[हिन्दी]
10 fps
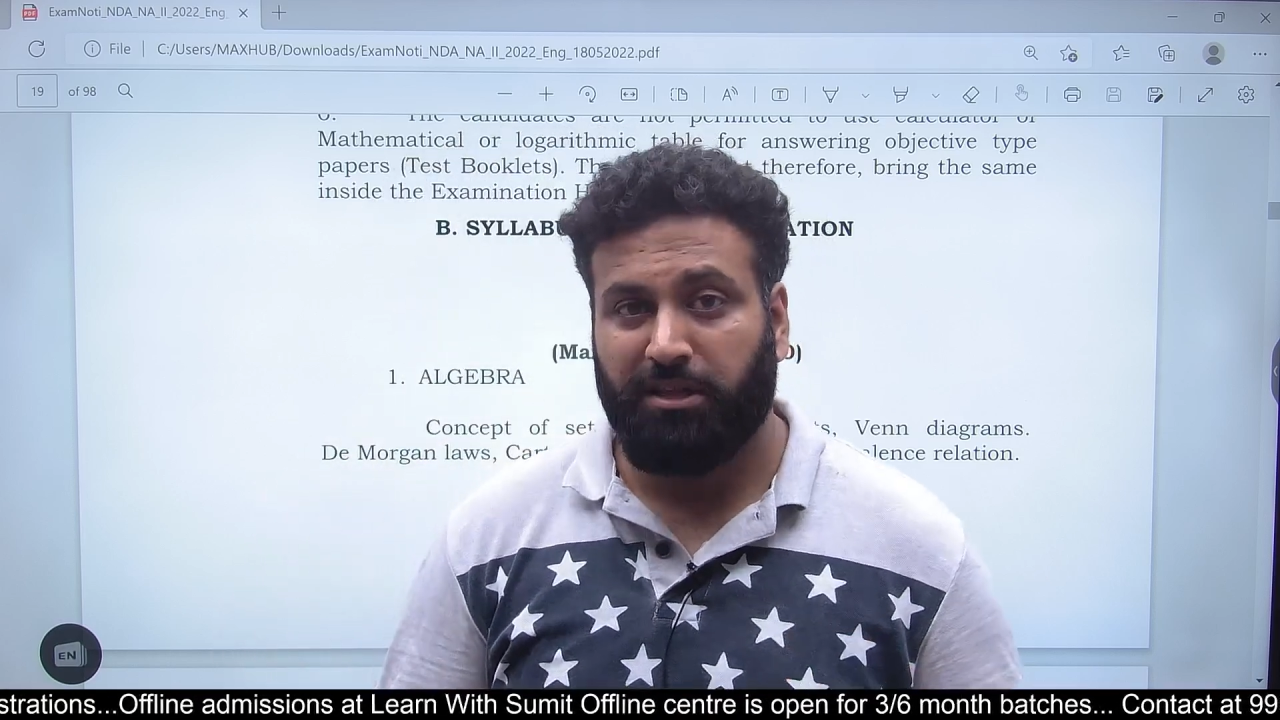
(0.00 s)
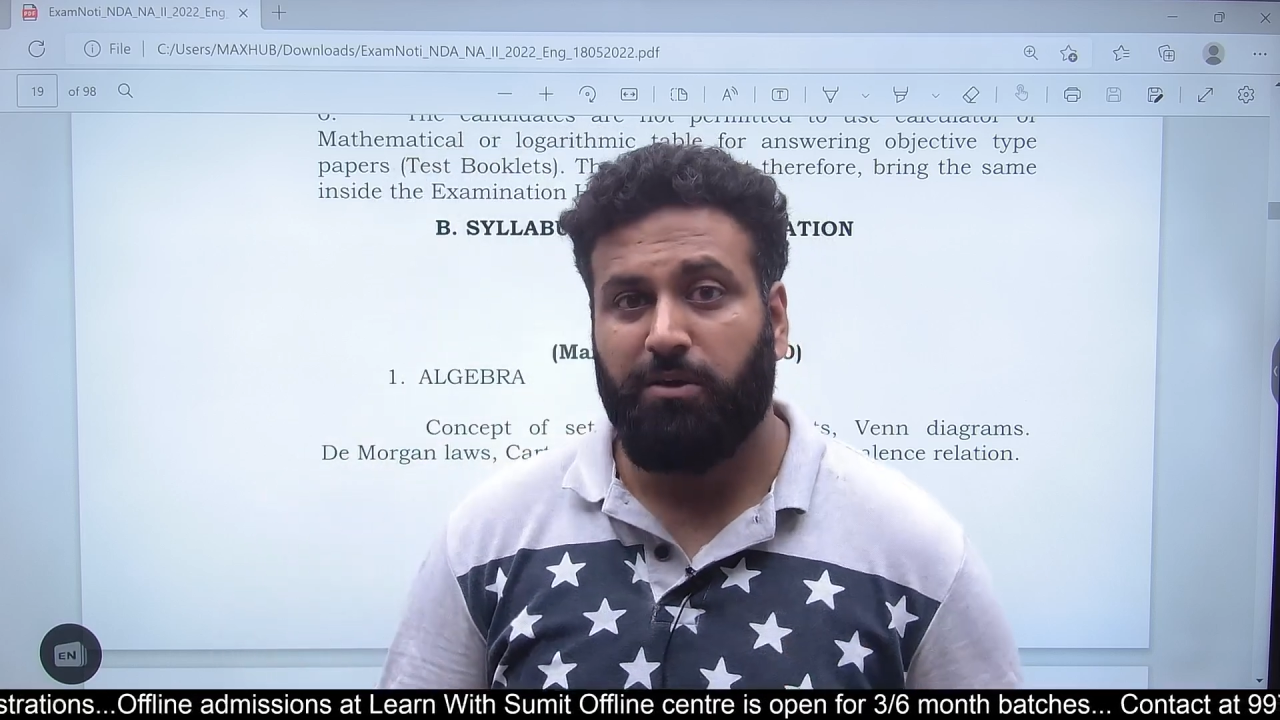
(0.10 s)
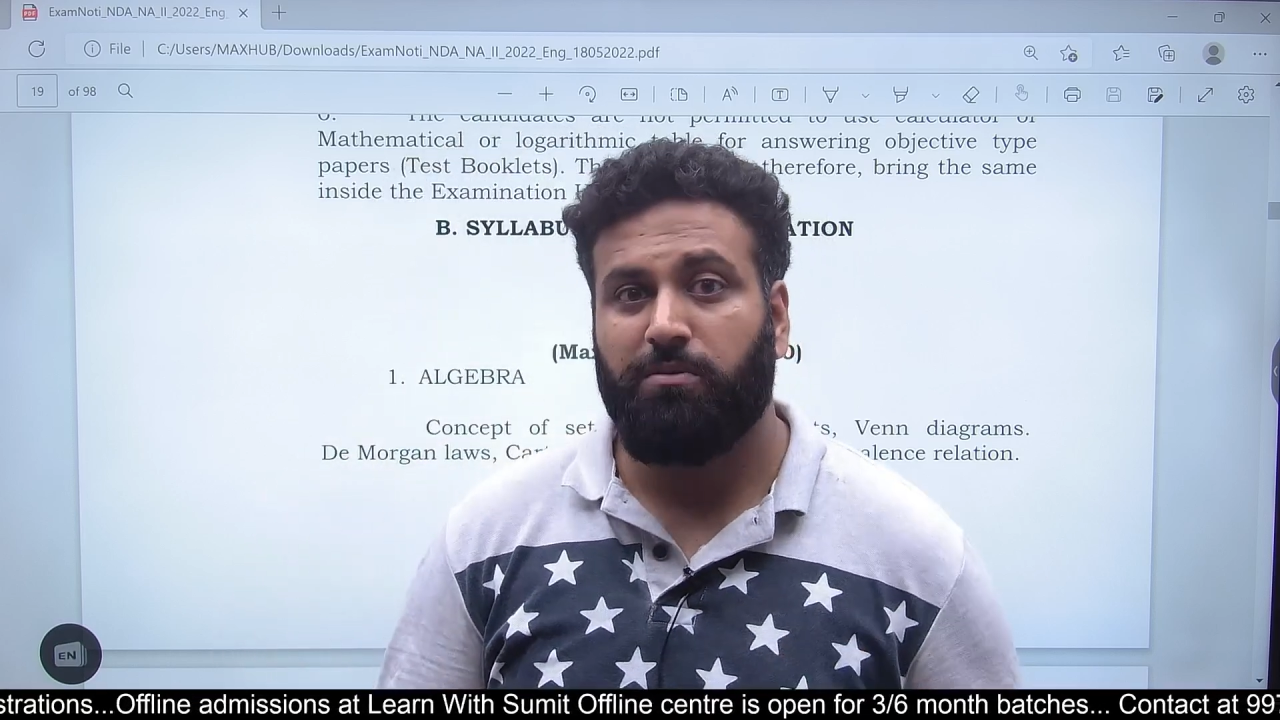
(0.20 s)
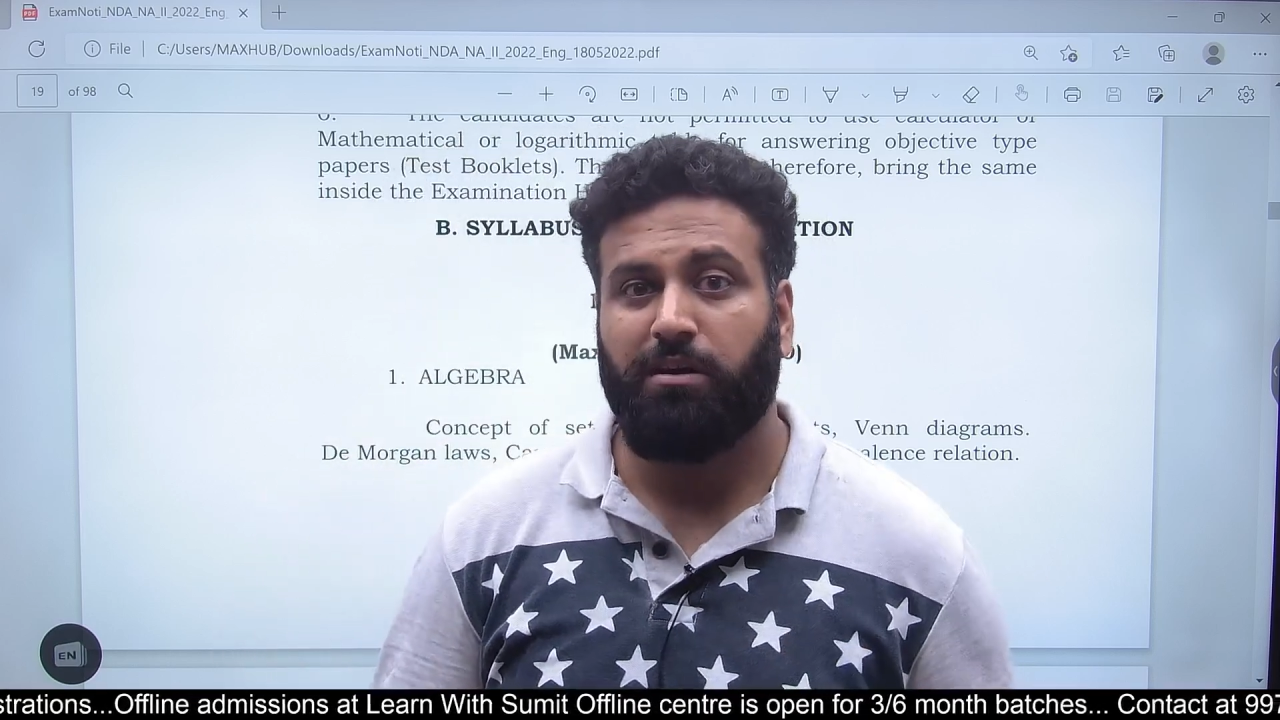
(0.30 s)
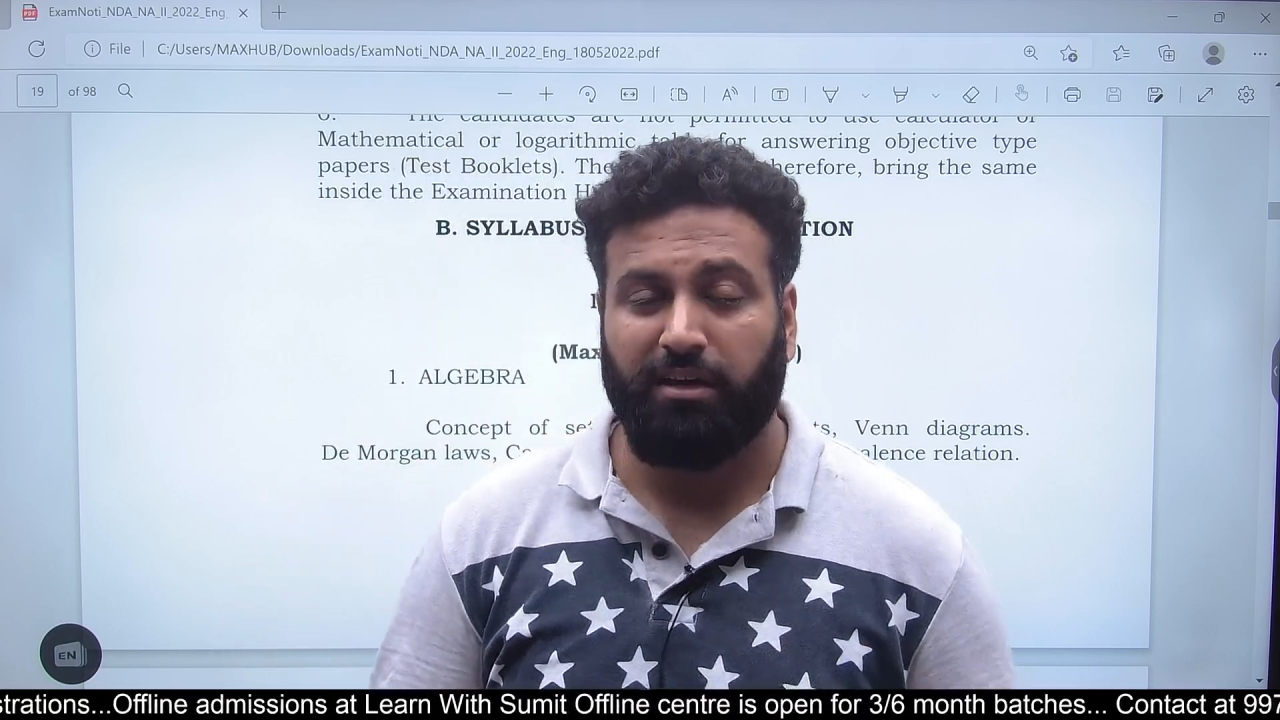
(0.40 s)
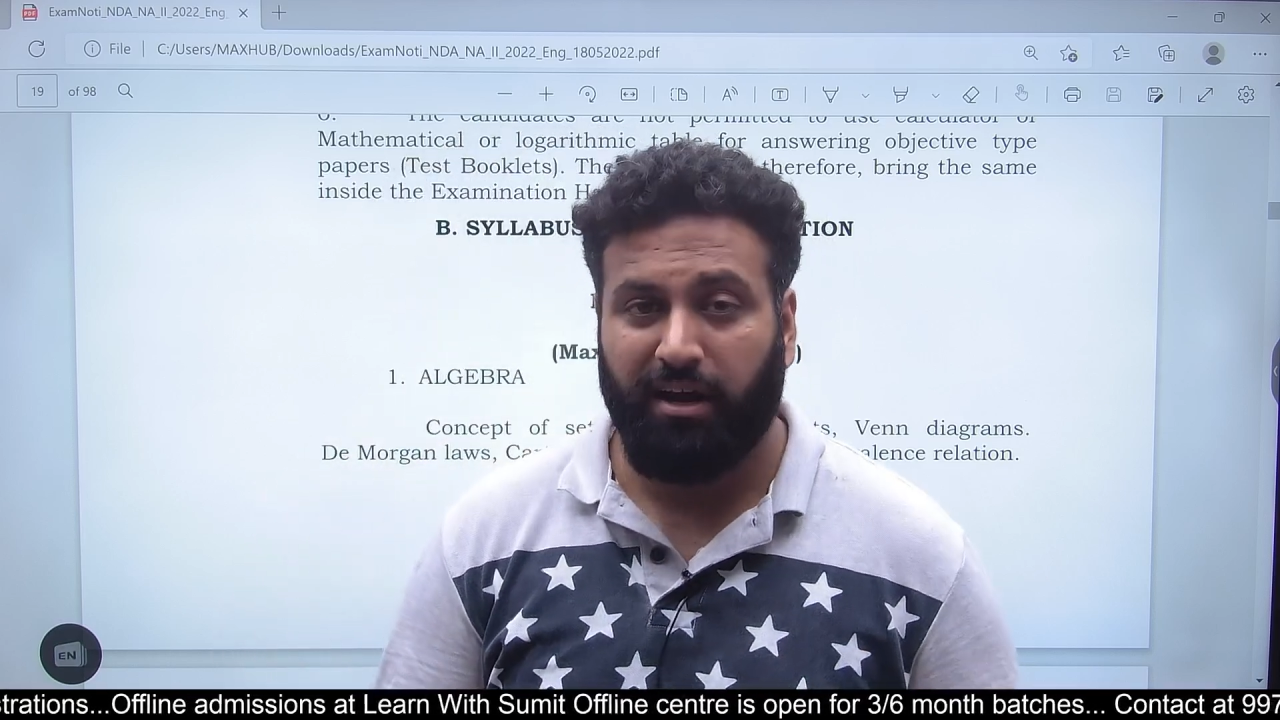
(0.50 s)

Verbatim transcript: ही होगा कि